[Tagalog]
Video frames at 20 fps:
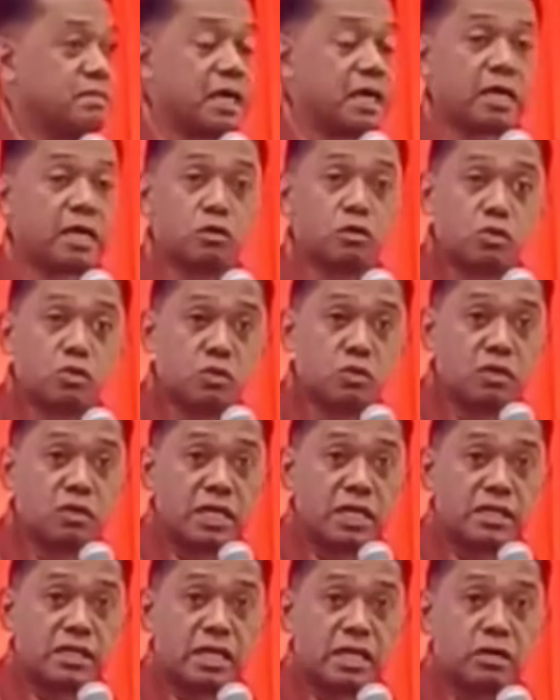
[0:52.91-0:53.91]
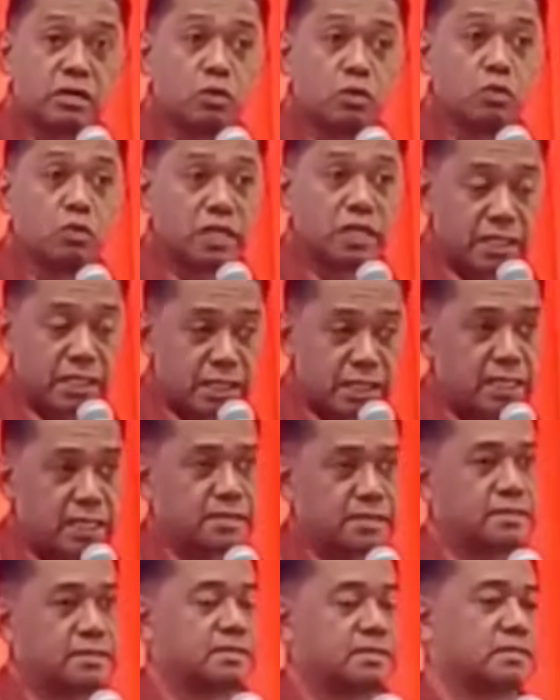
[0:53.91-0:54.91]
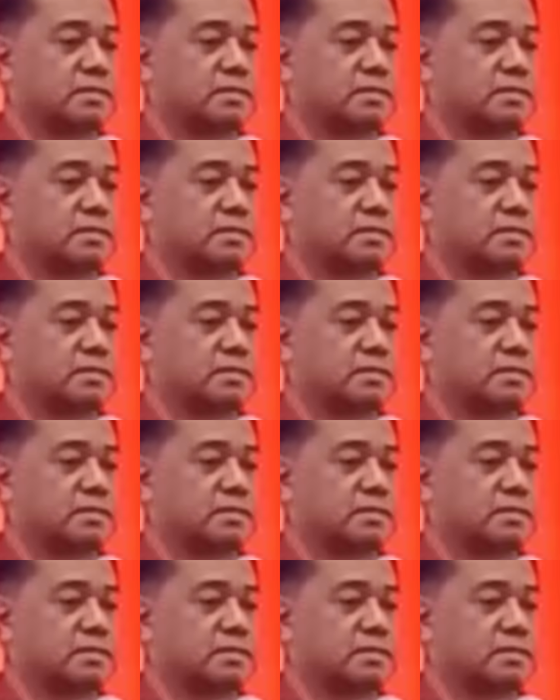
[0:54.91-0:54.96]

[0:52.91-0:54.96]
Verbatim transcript: magkaroon ulit ng kudeta.